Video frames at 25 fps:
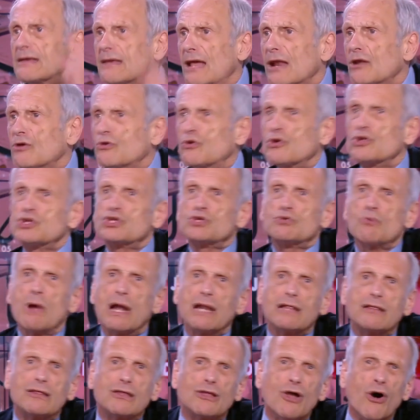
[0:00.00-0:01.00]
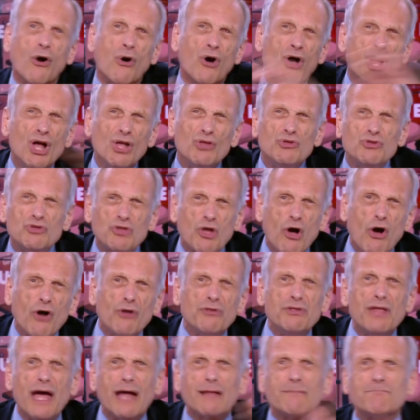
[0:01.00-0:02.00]
quel que soit le temps,
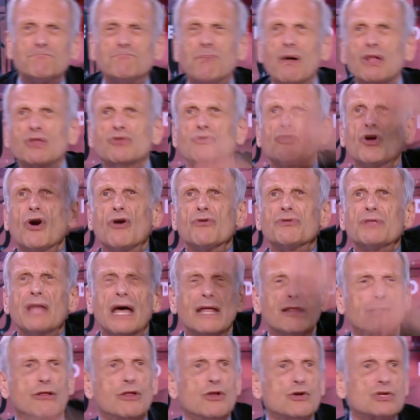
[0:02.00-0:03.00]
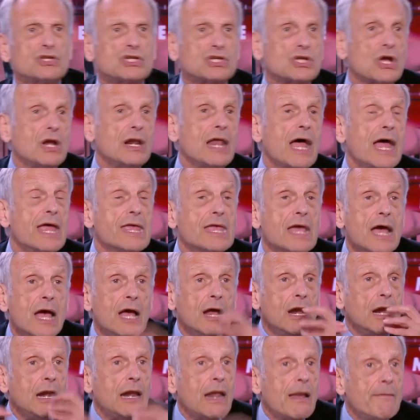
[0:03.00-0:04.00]
tornade, pas tornade, le soleil,
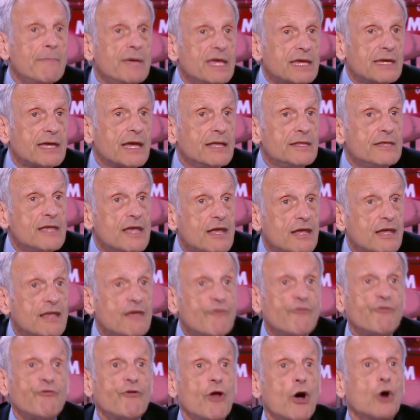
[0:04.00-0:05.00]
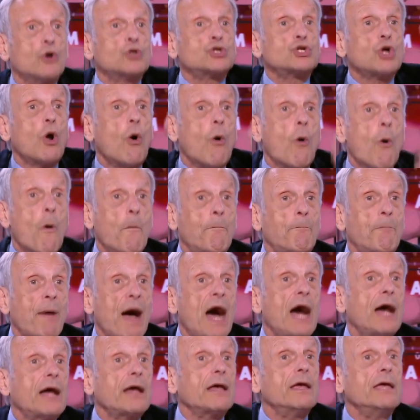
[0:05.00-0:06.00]
la mécanique qui flanche, on
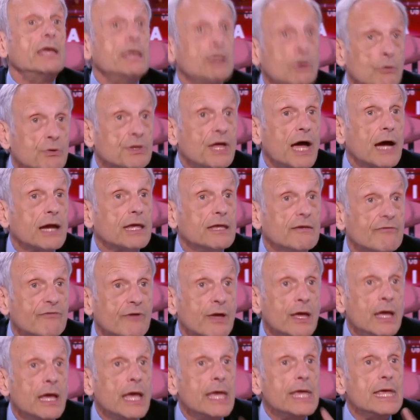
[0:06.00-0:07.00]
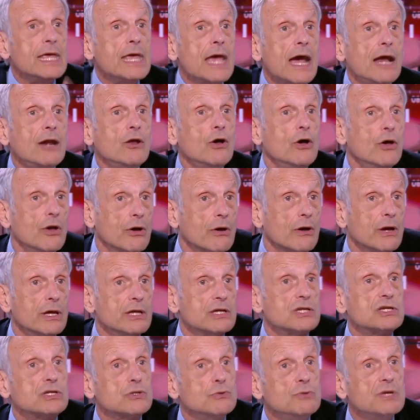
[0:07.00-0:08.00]
part et on arrive. Et à l'heure, et
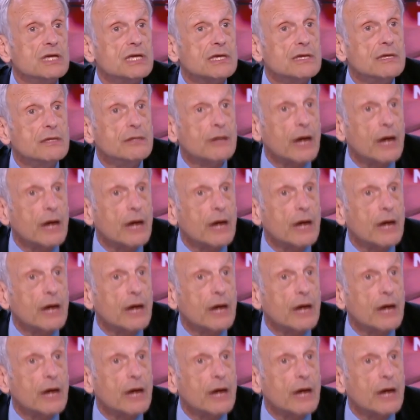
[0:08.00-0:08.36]
celui qui ne